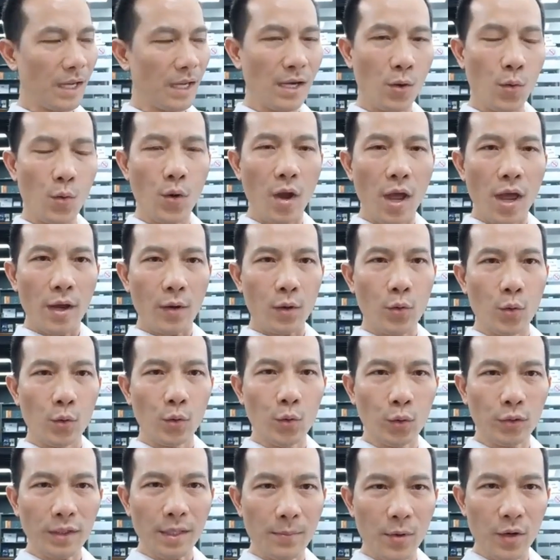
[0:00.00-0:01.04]
bắt đầu cuốn
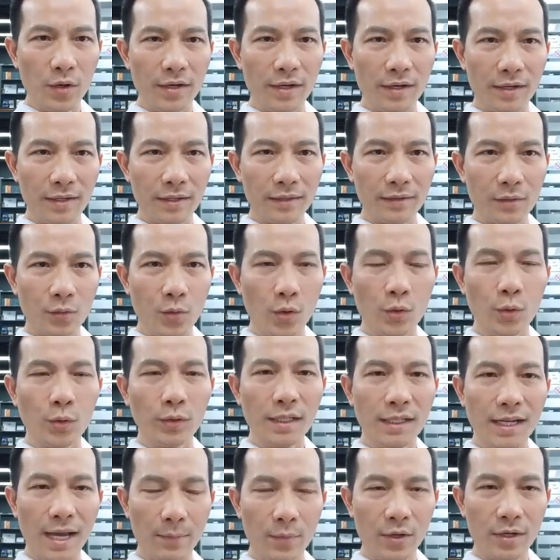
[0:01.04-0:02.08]
hút tất mọi người, cuốn
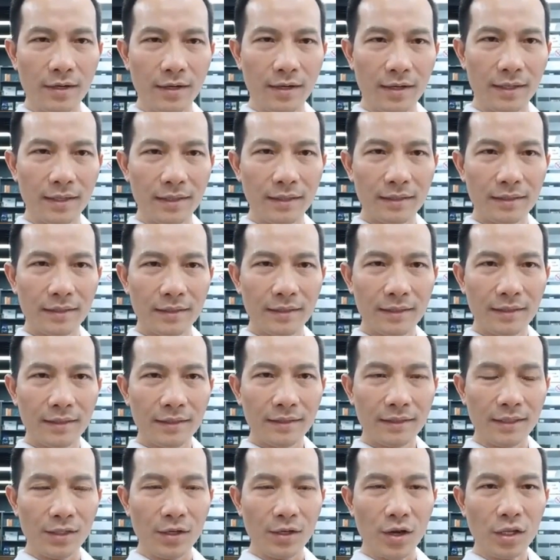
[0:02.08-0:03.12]
hút tất cả mọi người.
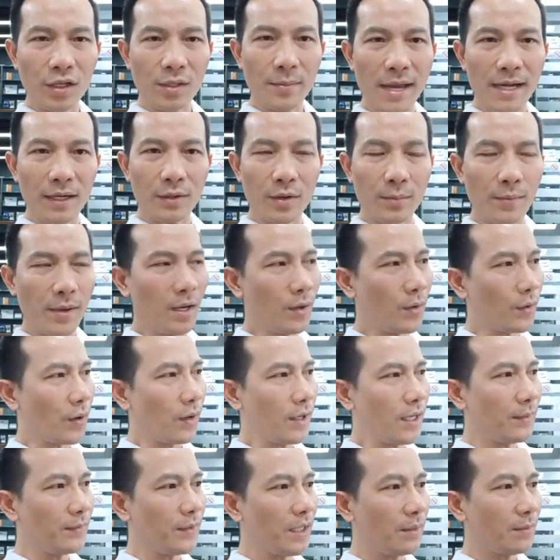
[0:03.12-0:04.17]
Từ đó thì bạn có bắt đầu
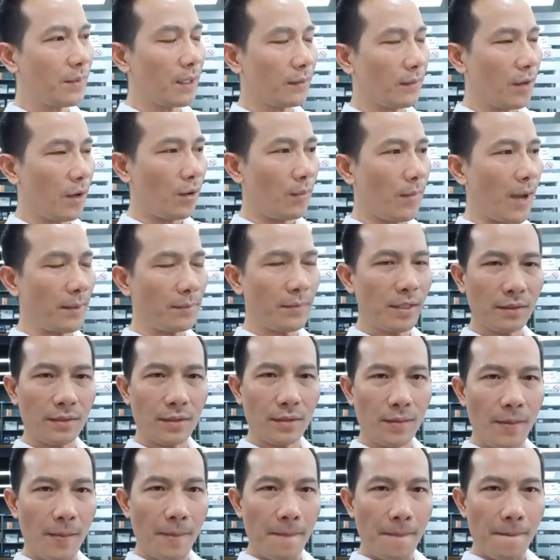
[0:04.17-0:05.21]
có niềm tin, bạn bắt
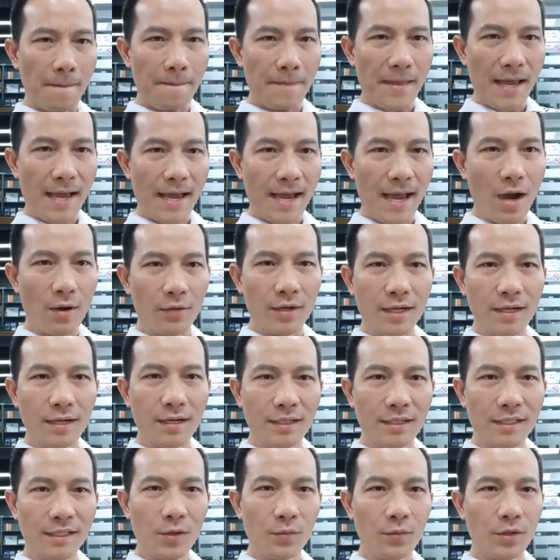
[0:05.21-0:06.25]
đầu hào
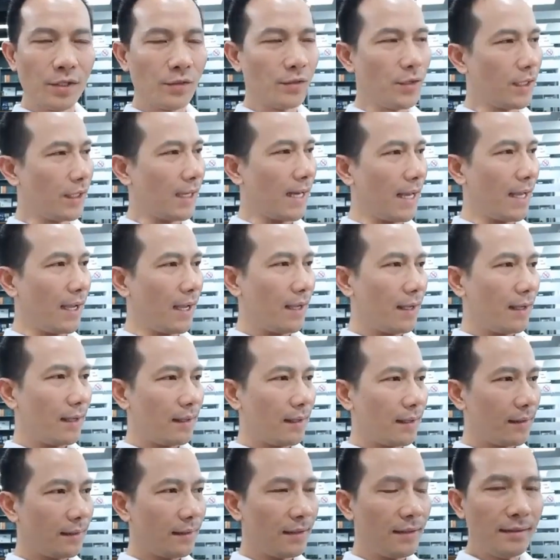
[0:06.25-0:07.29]
hứng hơn trong cái chuyện là
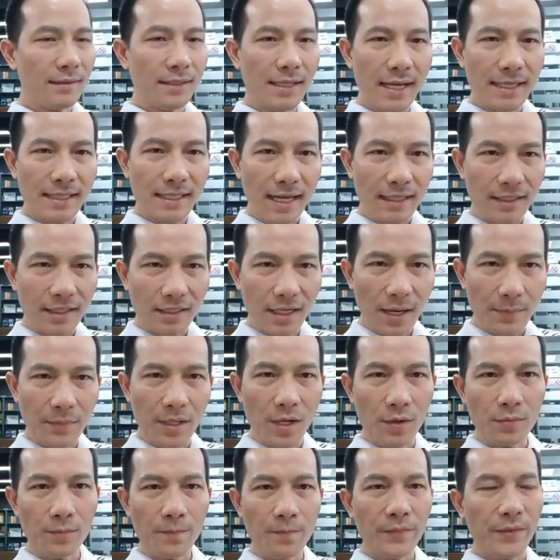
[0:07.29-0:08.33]
đứng chia sẻ trước
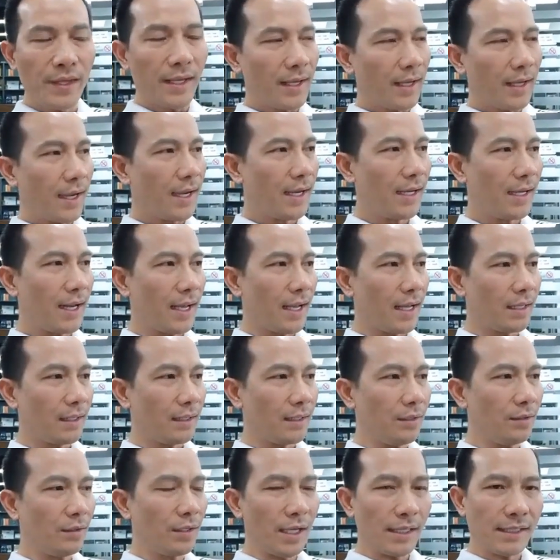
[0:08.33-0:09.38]
đám đông, hay là
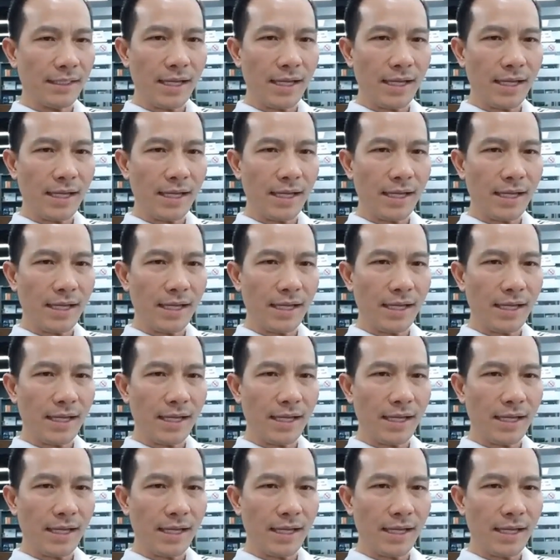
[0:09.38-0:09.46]
đứng có